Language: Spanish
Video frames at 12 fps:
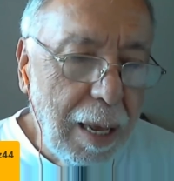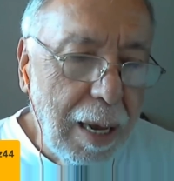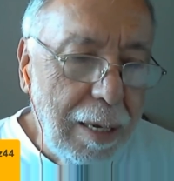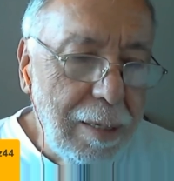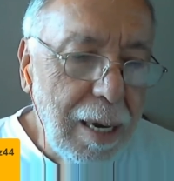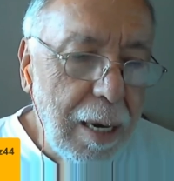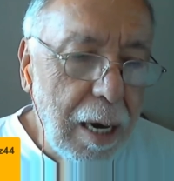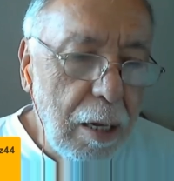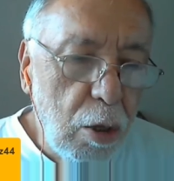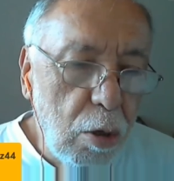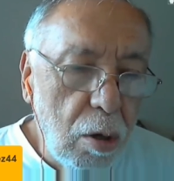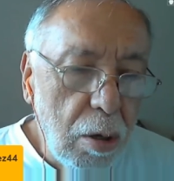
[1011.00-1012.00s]
de que dicen que
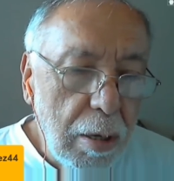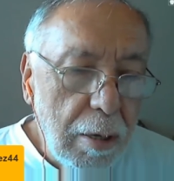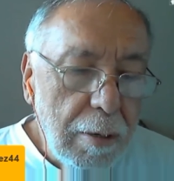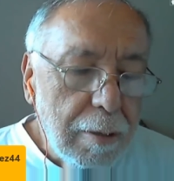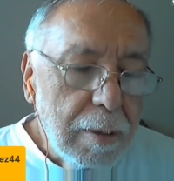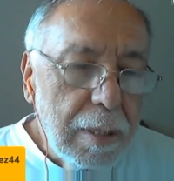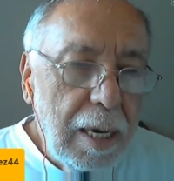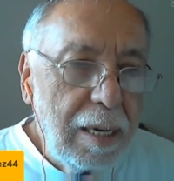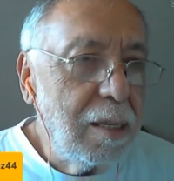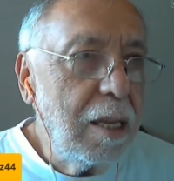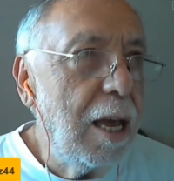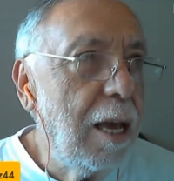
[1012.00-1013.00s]
no,
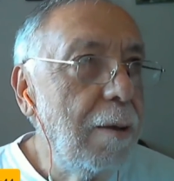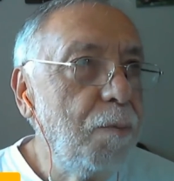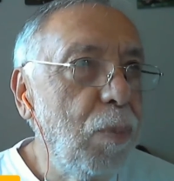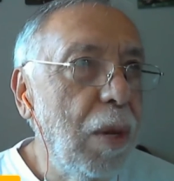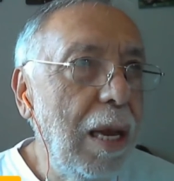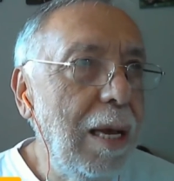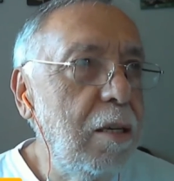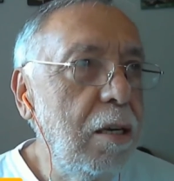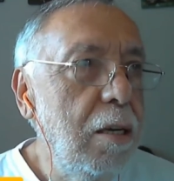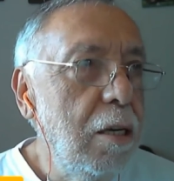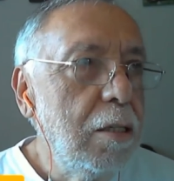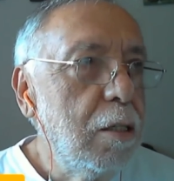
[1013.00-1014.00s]
este,
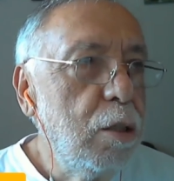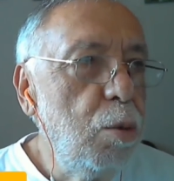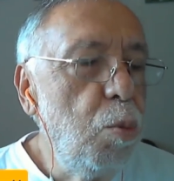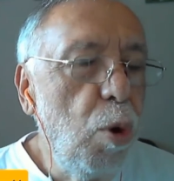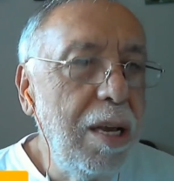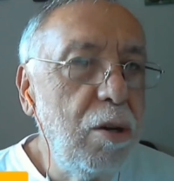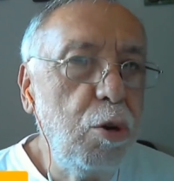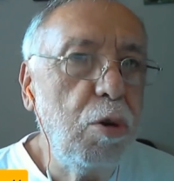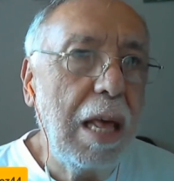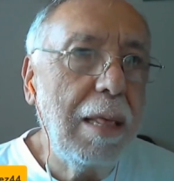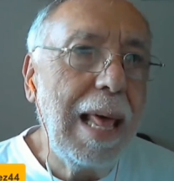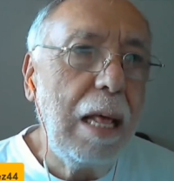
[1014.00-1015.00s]
es un buen
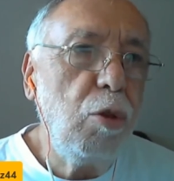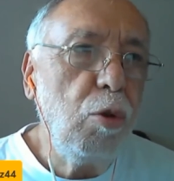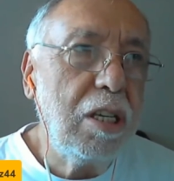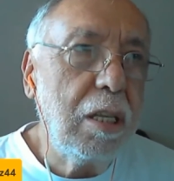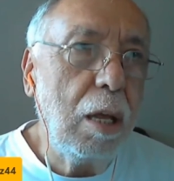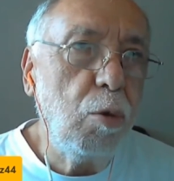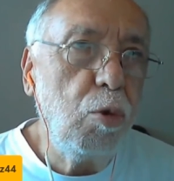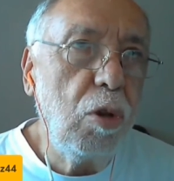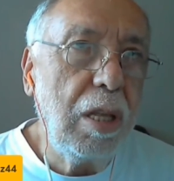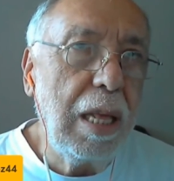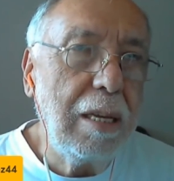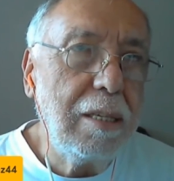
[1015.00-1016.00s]
ciudadano
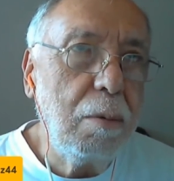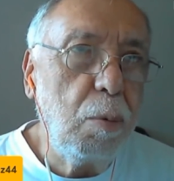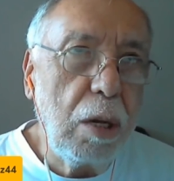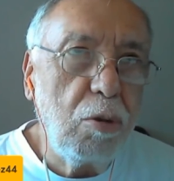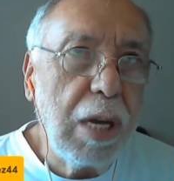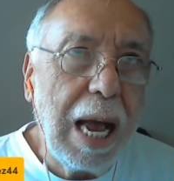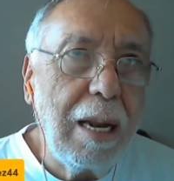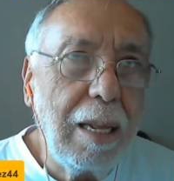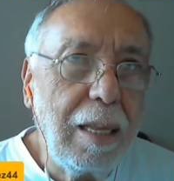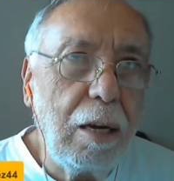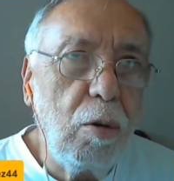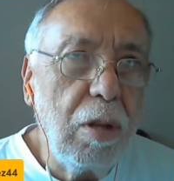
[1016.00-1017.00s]
estadounidense. Bueno, ya le
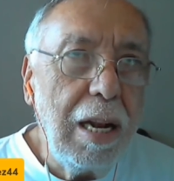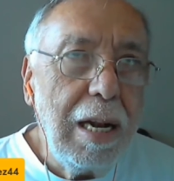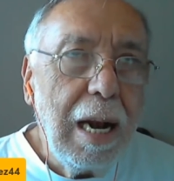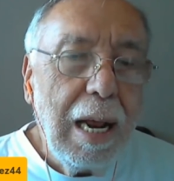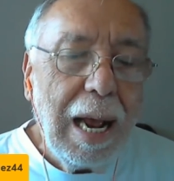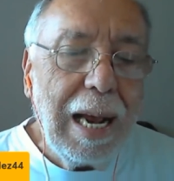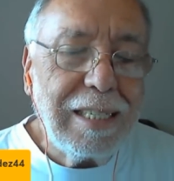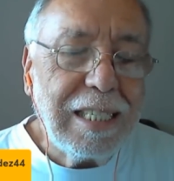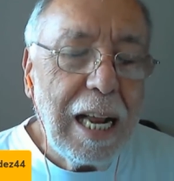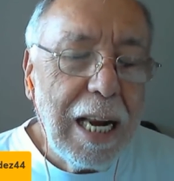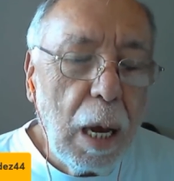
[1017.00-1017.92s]
dieron hasta